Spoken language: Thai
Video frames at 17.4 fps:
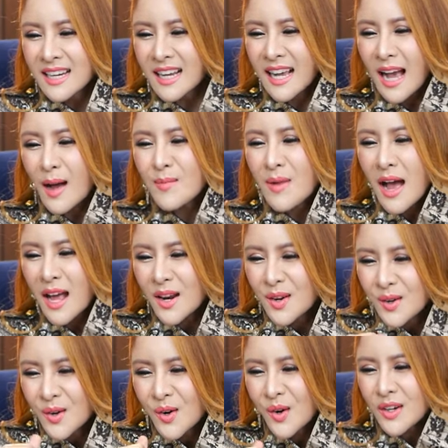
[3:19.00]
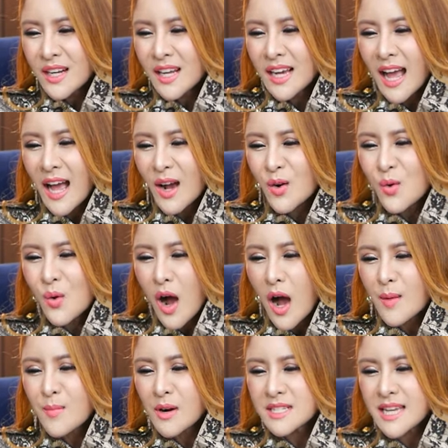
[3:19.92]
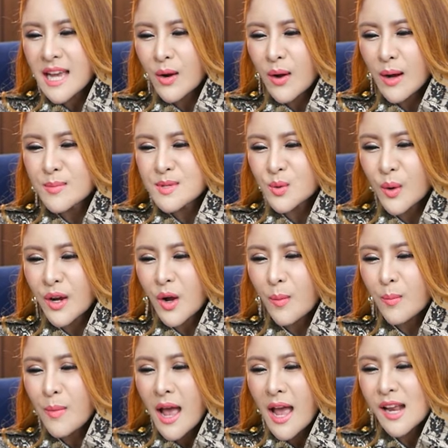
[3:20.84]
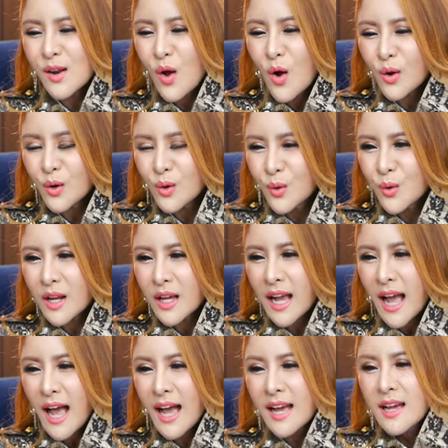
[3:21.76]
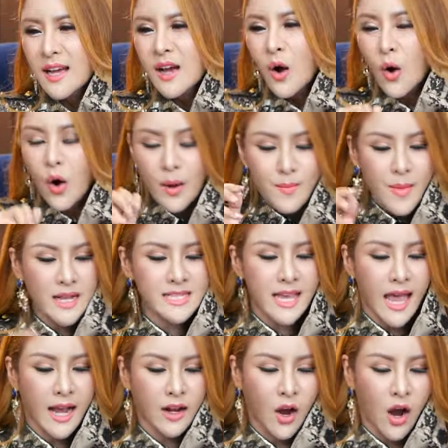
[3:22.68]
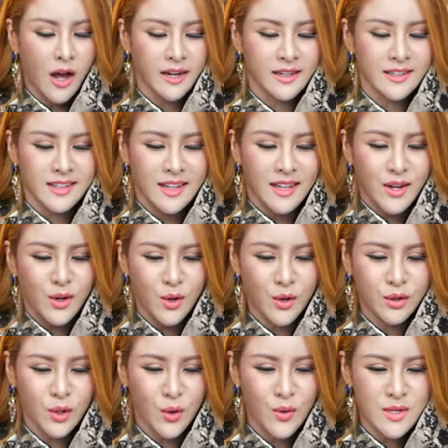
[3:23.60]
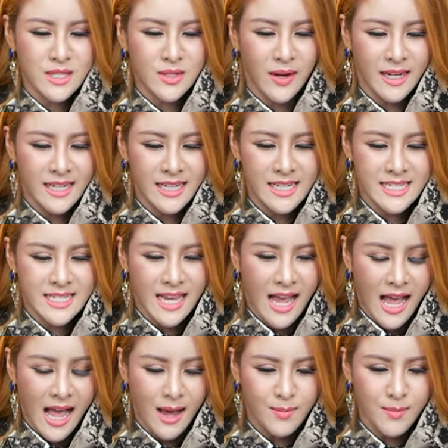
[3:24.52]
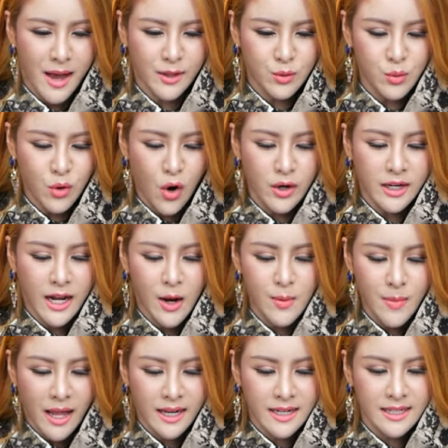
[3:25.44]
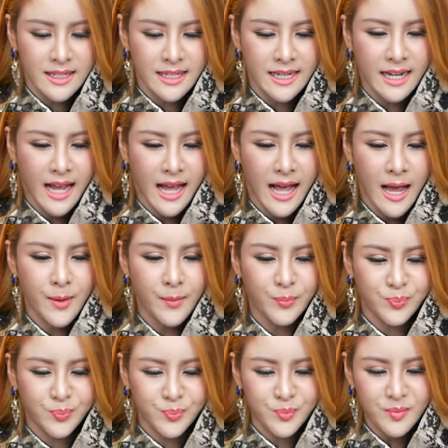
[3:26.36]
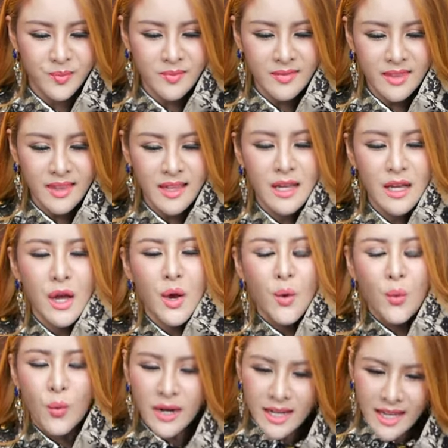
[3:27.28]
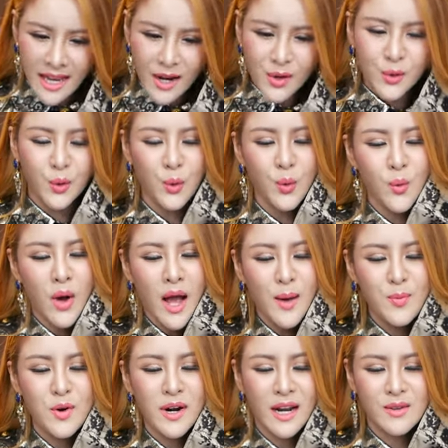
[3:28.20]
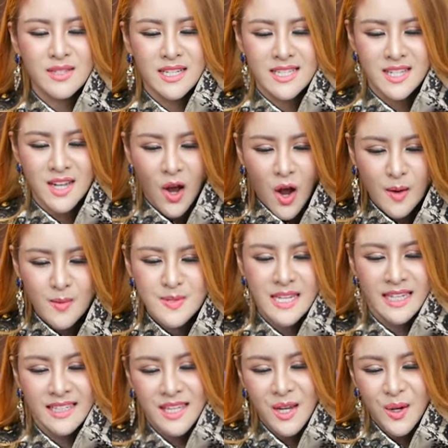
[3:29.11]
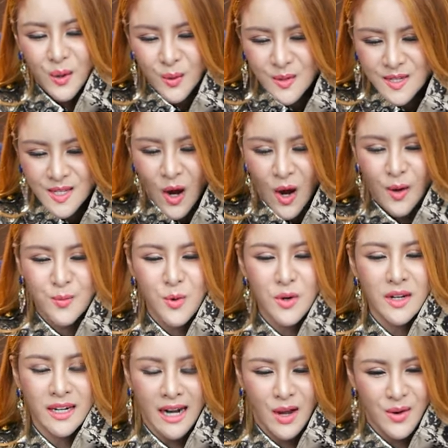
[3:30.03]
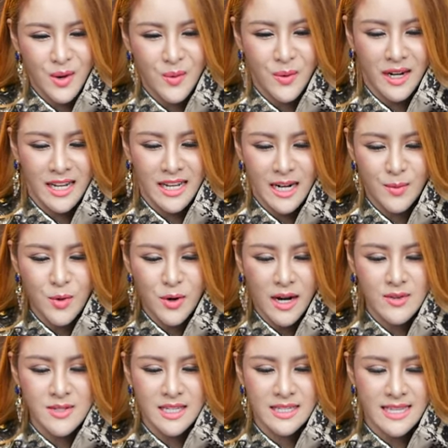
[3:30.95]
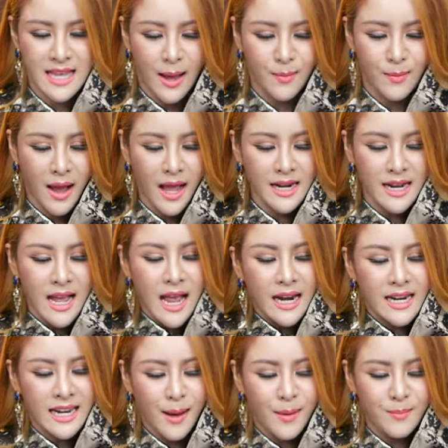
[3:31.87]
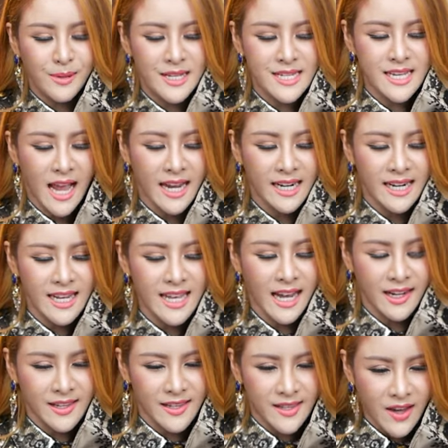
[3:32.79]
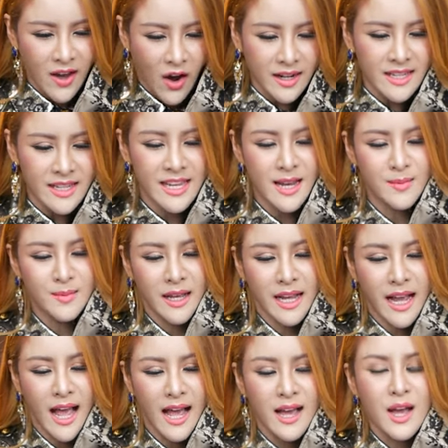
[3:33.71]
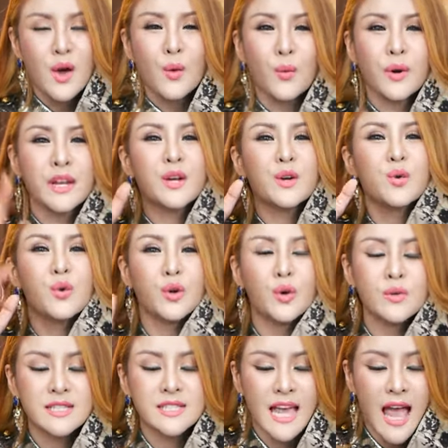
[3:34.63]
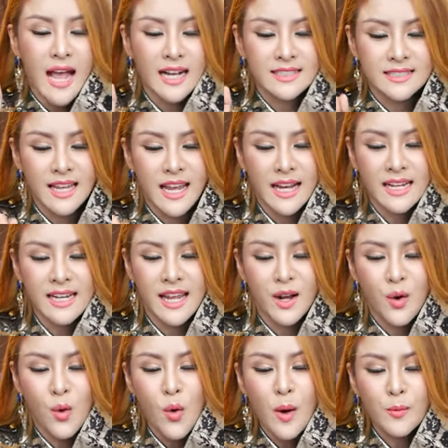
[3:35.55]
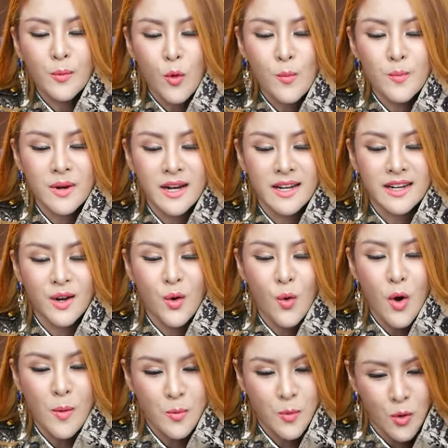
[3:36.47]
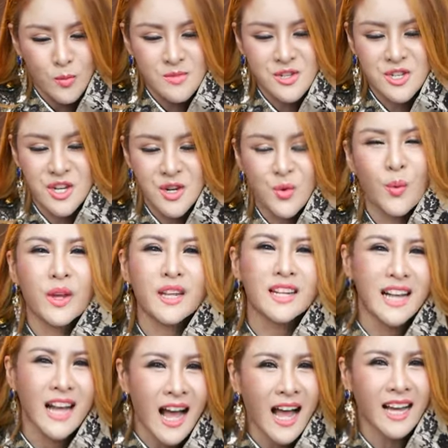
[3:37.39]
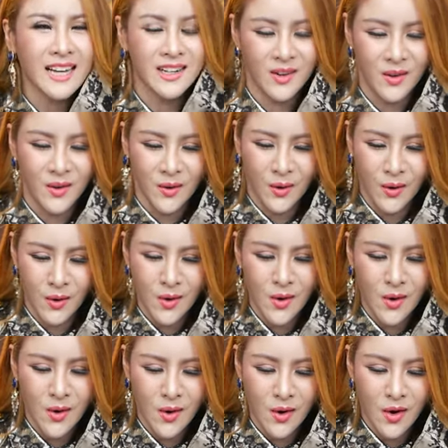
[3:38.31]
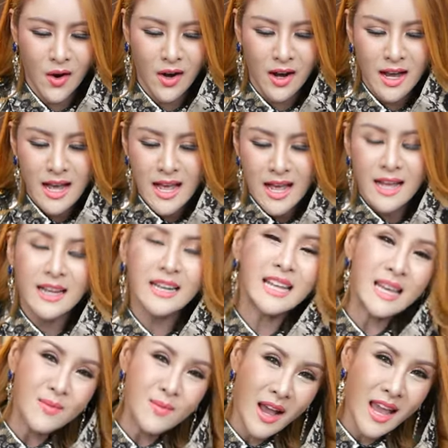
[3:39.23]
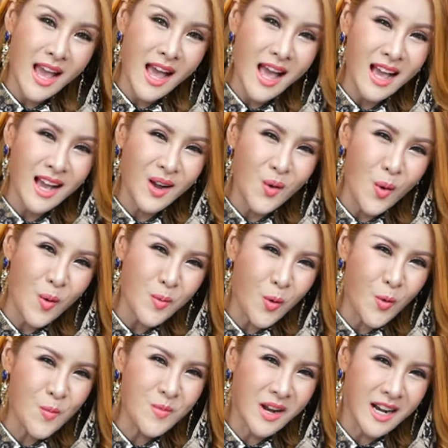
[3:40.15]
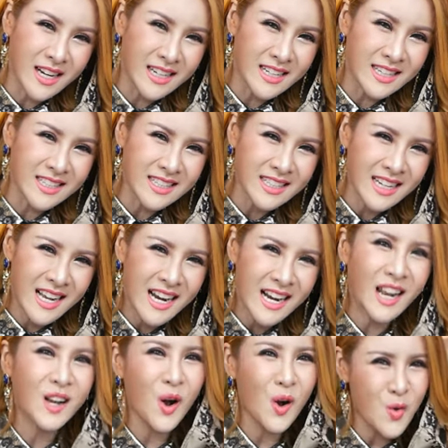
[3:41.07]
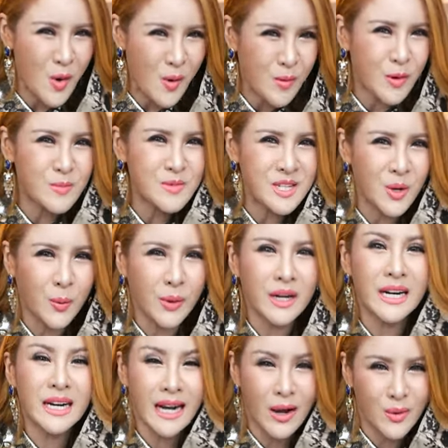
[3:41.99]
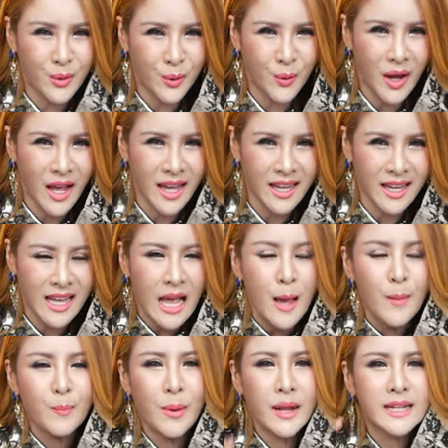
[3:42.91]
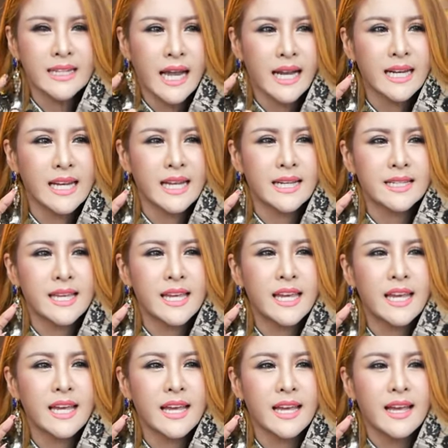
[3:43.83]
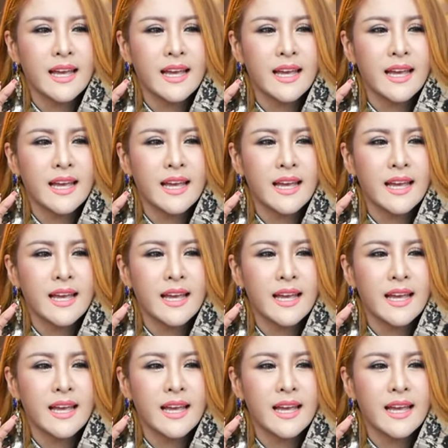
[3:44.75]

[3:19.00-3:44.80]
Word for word: นะคะมาลูกนะคะครูอ้อมบอกแชร์ความสวยของแม่ให้โลกรู้นะคะโอ๊ยแม่แชร์ก่อนลูกตู่สวัสดีจ้ามาทุกคนเข้ามาเลยนะคะวันนี้ครูว่าพวกเราจะชอบสิ่งที่ครูสอนพวกเราในวันนี้และพวกเราจะสามารถนำไปใช้ได้อย่างยอดเยี่ยมเลยค่ะวันนี้ครูรุ้งแจกเทคนิคควบคุมเงินควบคุมชีวิตค่ะโอ้โหดีไหมอ่ะควบคุมเงินแล้วก็ควบคุมชีวิตเราด้วยเป็นเทคนิคที่